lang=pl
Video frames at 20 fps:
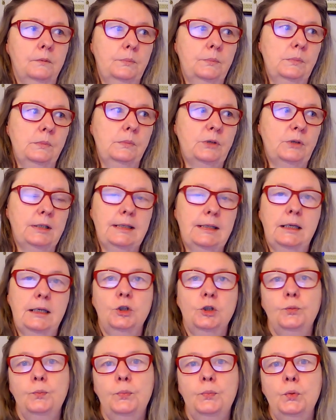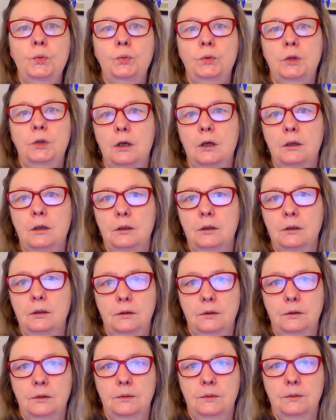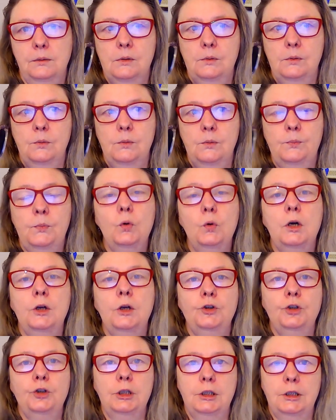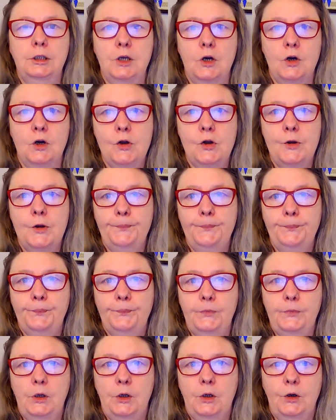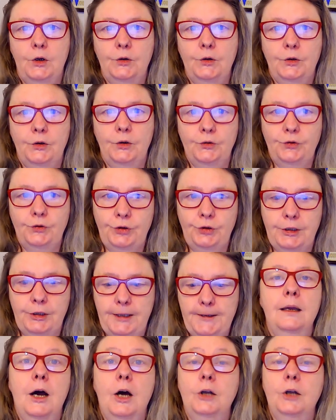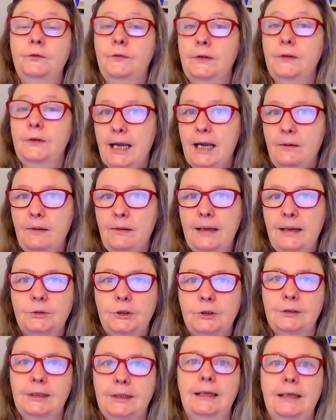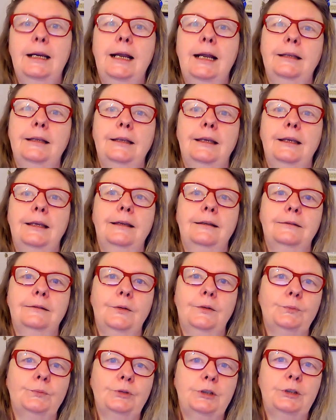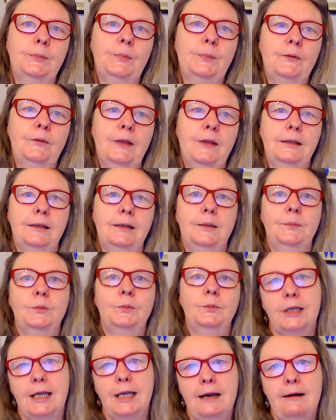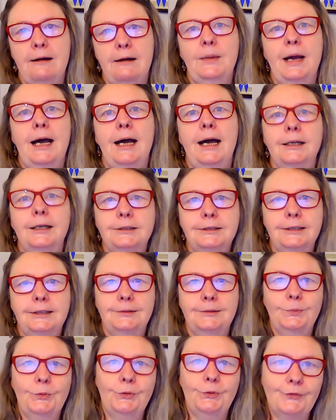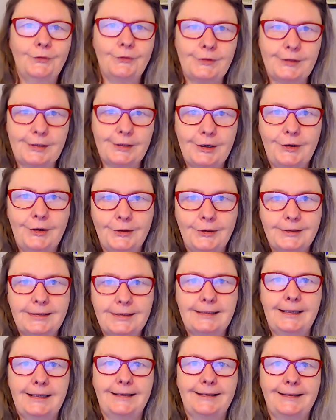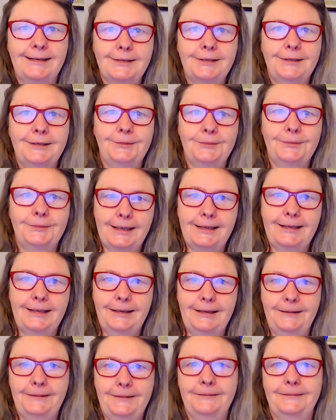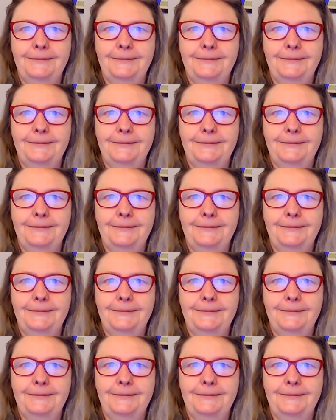przez jakieś pół, do, y, y, pół godziny do, do godziny. Odwlekałam to nagranie, tą przepowiednię, bo czekałam, aż ten mój wzrok stanie się taki y,